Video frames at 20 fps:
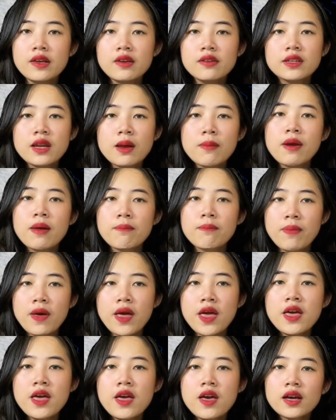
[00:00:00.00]

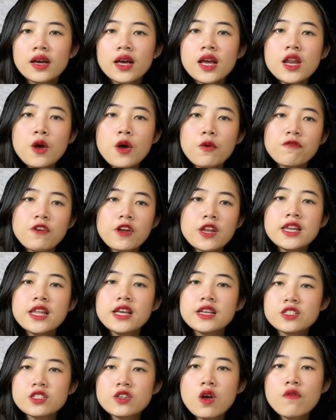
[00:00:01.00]
55P kết hợp phanh
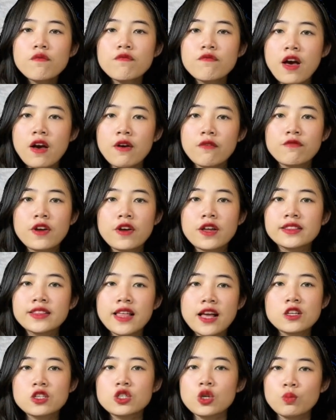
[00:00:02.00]
điện trước và phanh
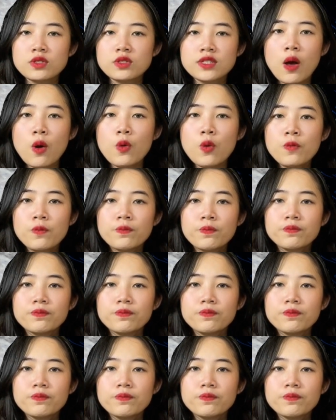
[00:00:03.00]
tang chống sau.